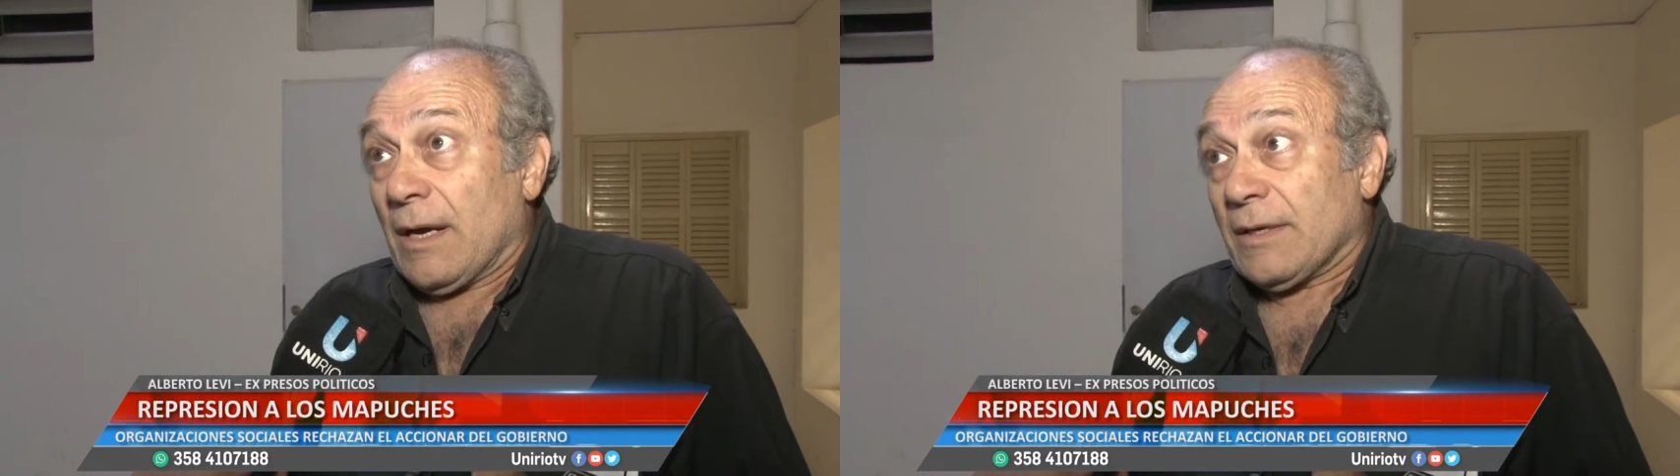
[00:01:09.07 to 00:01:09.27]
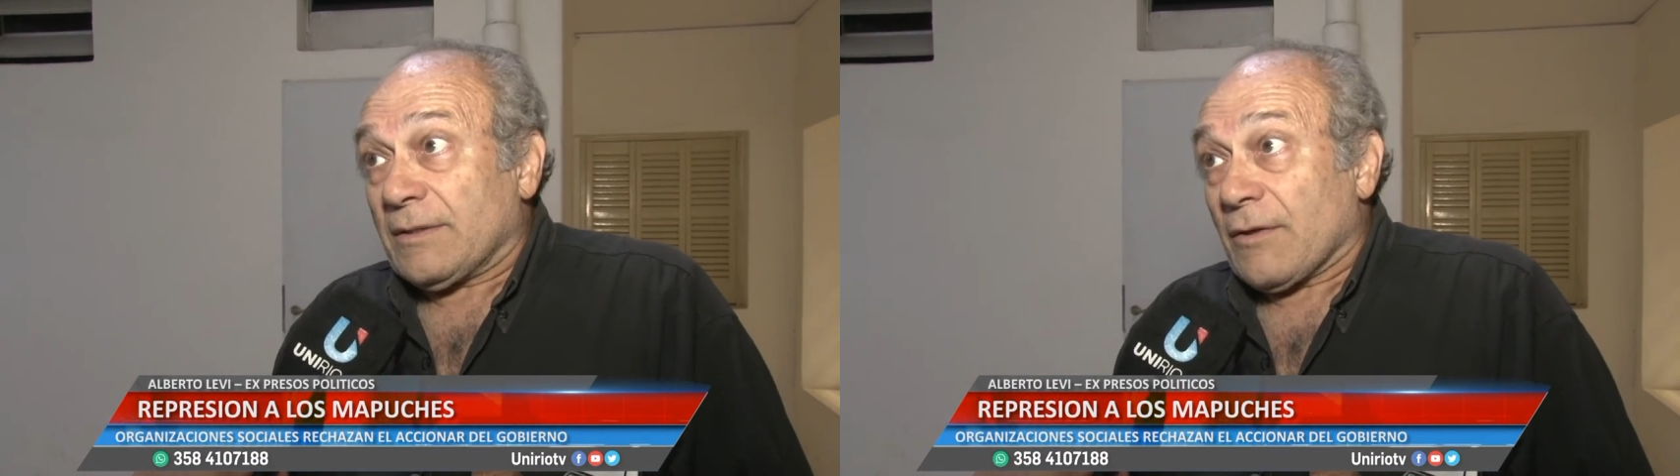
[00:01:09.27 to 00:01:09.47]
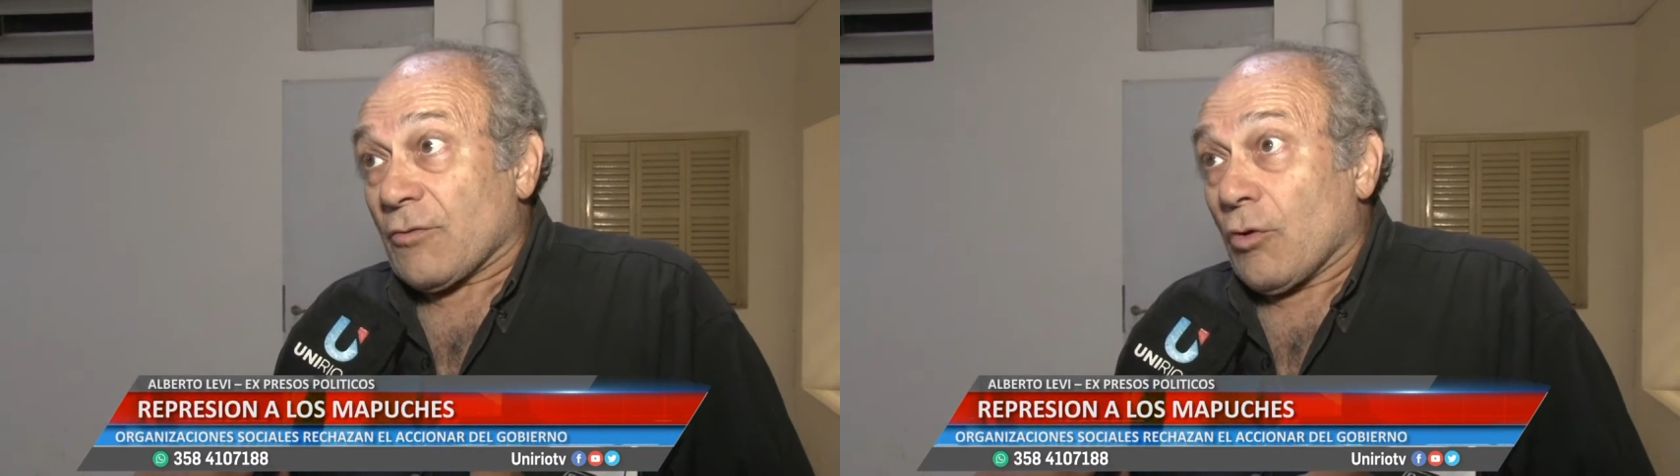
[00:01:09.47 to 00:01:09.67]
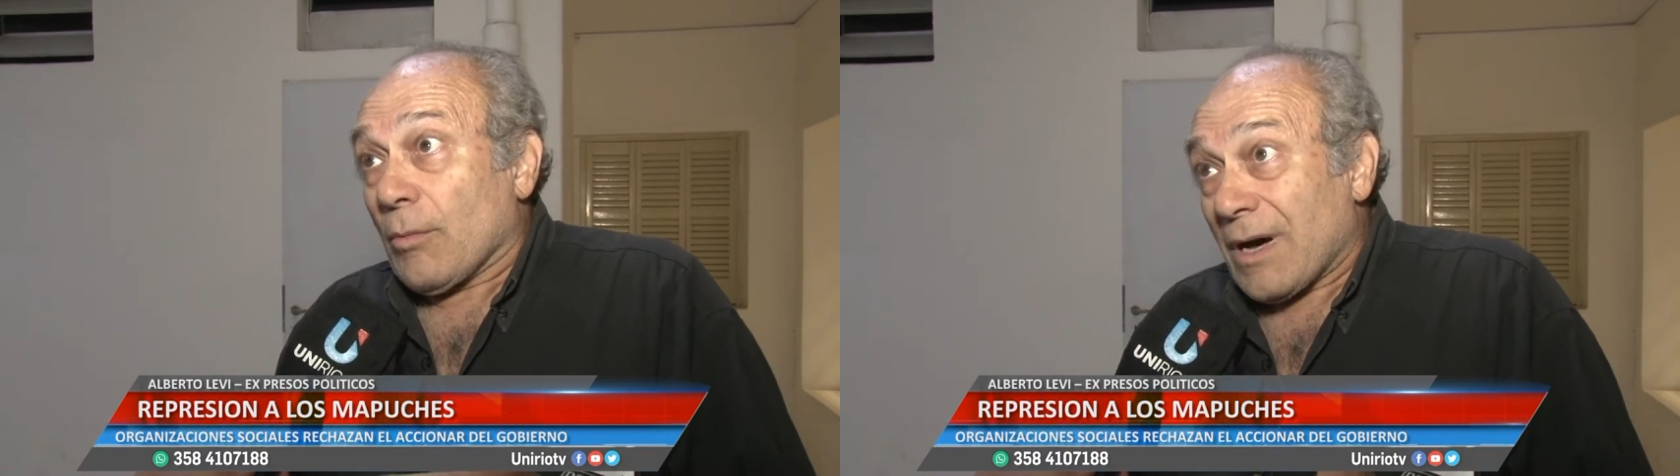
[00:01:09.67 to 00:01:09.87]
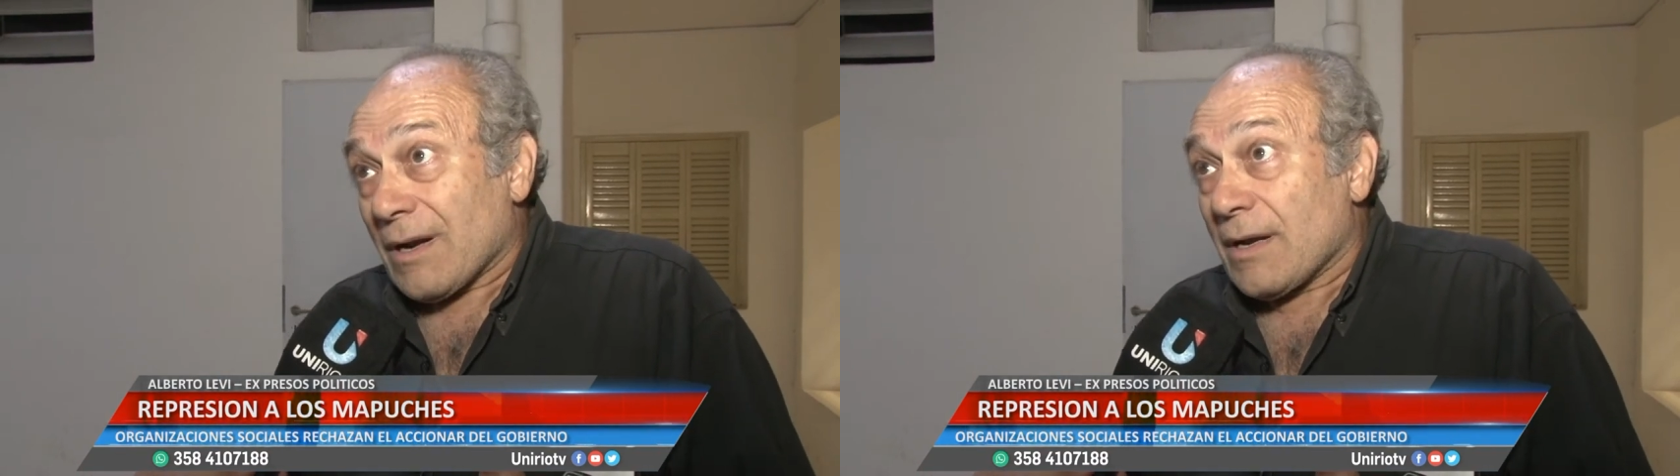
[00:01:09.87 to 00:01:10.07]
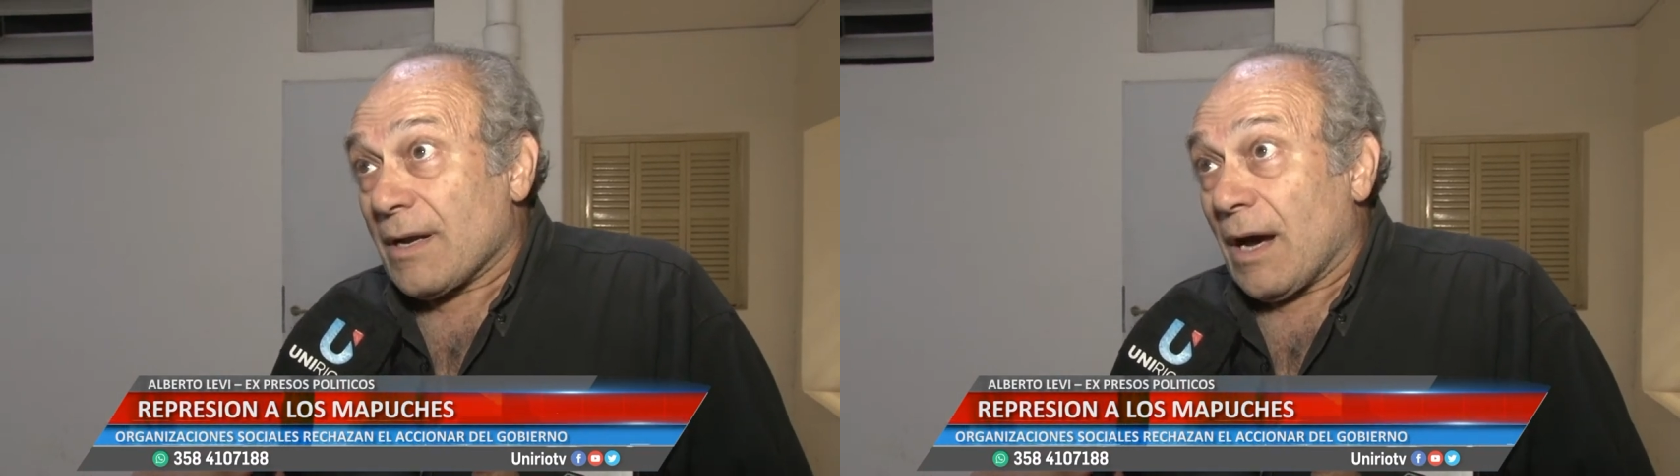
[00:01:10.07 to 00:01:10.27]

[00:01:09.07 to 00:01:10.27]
este, robarle